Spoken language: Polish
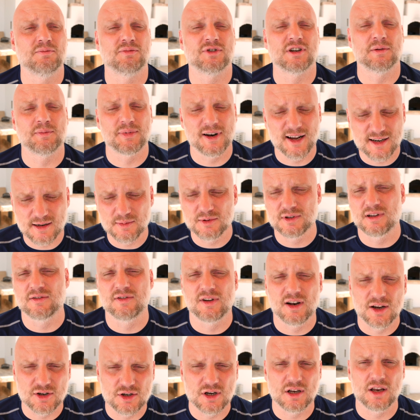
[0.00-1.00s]
przepraszam za
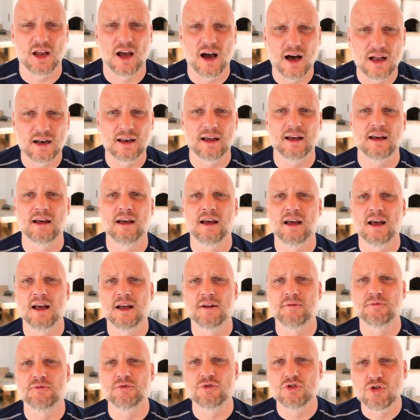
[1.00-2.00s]
wyrażenie, ale
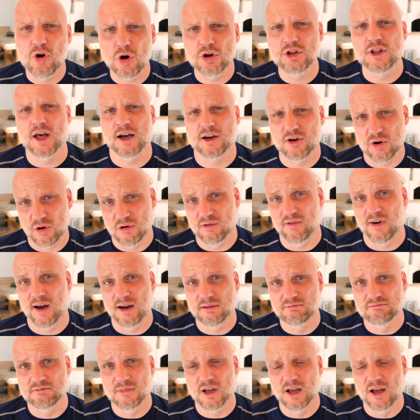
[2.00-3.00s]
dojna krowa?